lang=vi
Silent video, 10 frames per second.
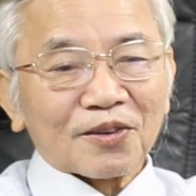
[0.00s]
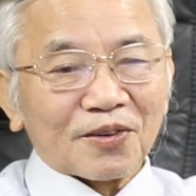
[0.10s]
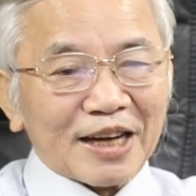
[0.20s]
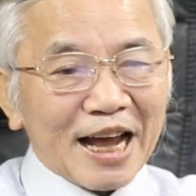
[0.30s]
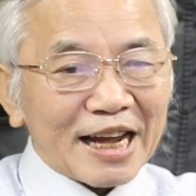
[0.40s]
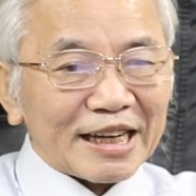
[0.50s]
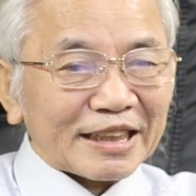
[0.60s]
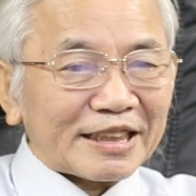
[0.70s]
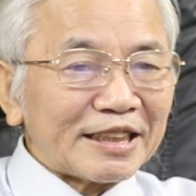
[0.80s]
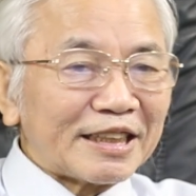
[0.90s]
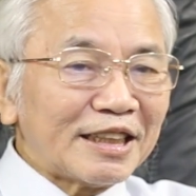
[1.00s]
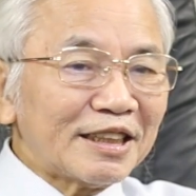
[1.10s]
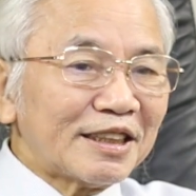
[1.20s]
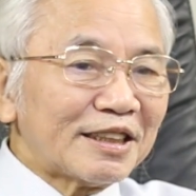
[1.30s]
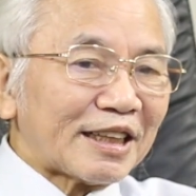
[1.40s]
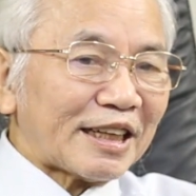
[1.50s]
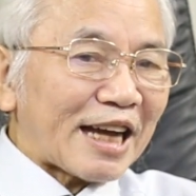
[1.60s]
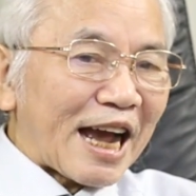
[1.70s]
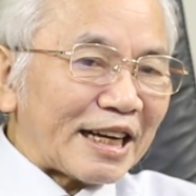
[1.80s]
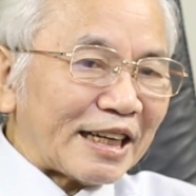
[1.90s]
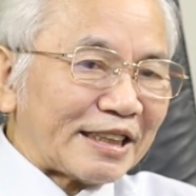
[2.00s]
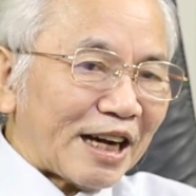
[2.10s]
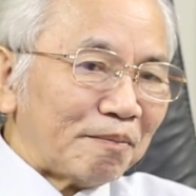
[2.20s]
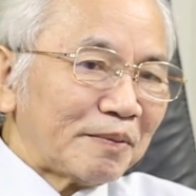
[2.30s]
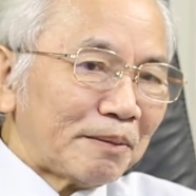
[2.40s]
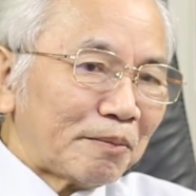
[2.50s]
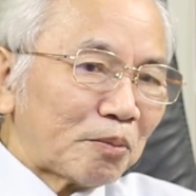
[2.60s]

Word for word: còn ai là chân chính hay ai là dởm thì